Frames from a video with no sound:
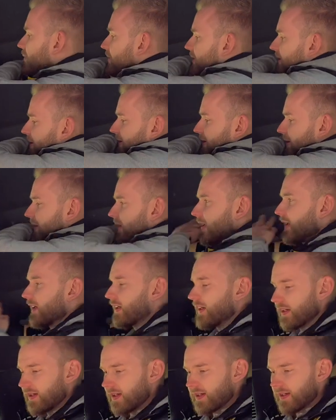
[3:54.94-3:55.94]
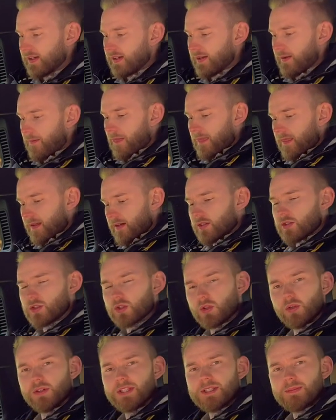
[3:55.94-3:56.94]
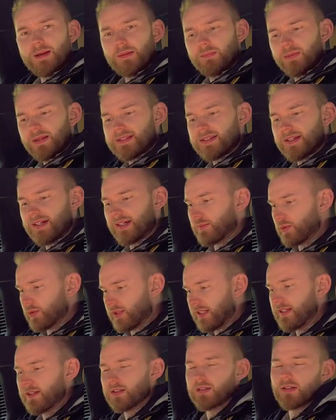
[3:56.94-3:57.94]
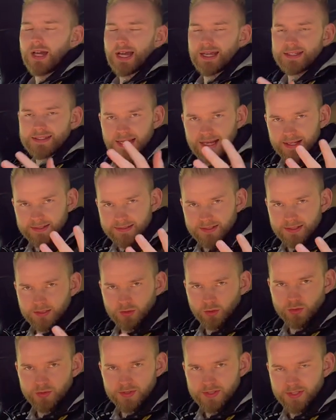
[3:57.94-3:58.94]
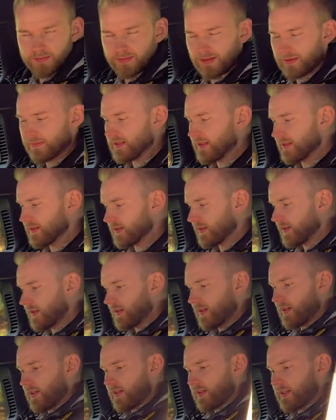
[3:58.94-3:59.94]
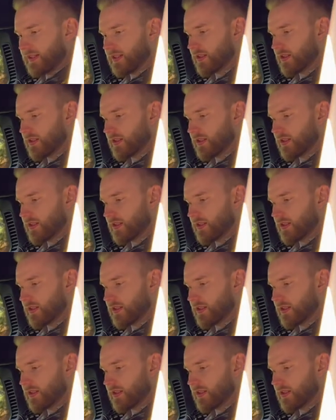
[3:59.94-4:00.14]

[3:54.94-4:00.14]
sind, so ist mein Platzangebot hinten. 1,80 Größe bei mir. Ich